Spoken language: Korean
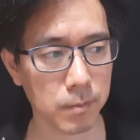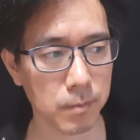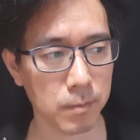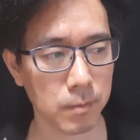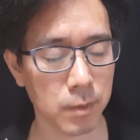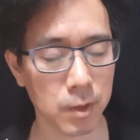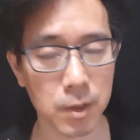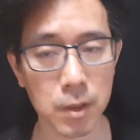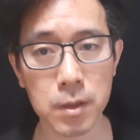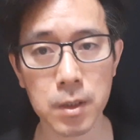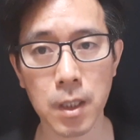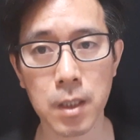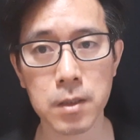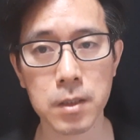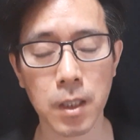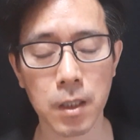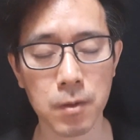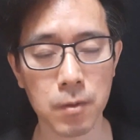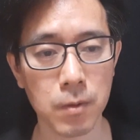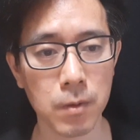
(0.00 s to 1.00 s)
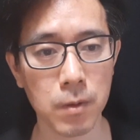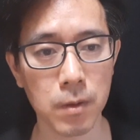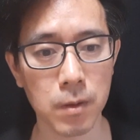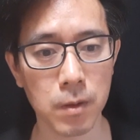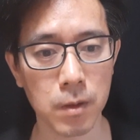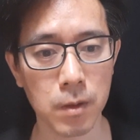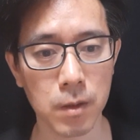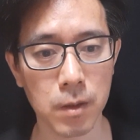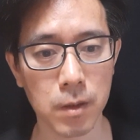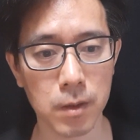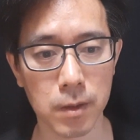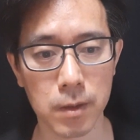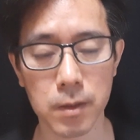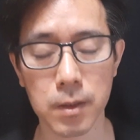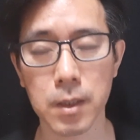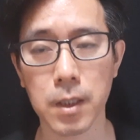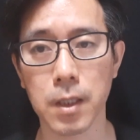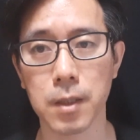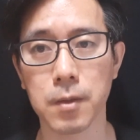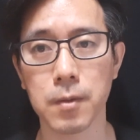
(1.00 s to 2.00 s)
뭐 전세를 살고
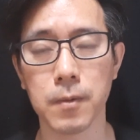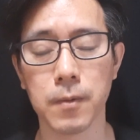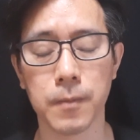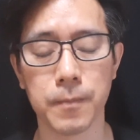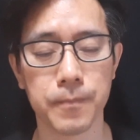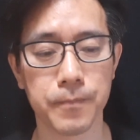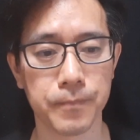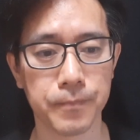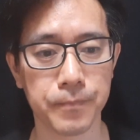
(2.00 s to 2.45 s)
이러는 게 아니고